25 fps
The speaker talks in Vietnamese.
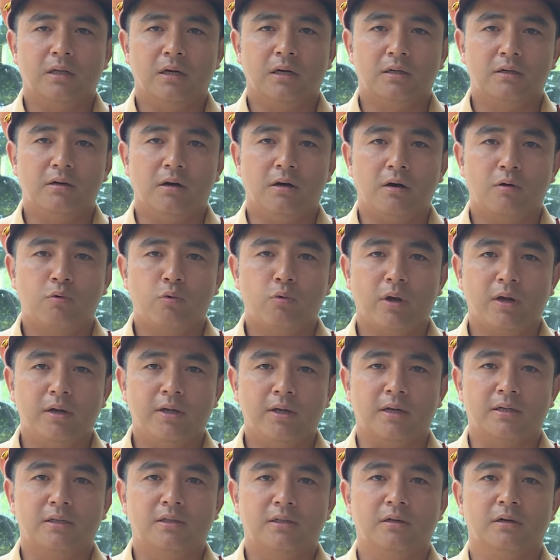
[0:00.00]
tăng cường
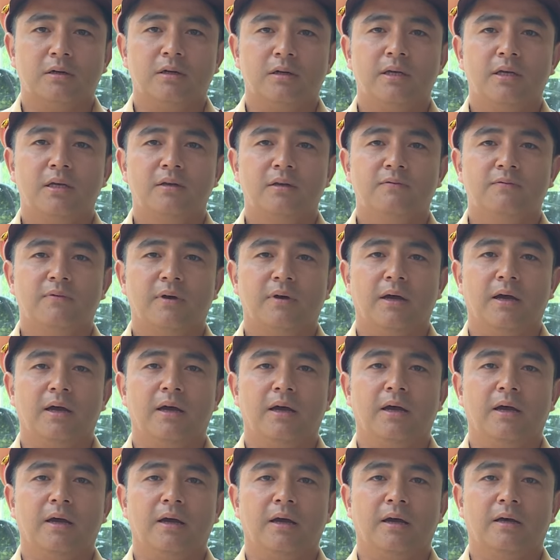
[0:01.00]
quyết liệt xử lý
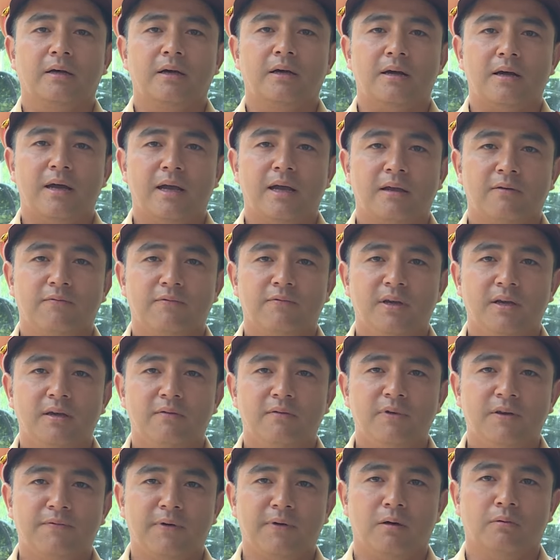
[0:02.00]
về các hành
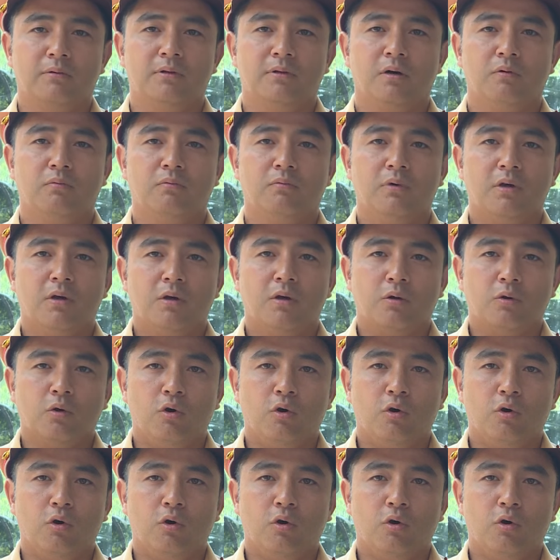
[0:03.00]
vi vi phạm giao thông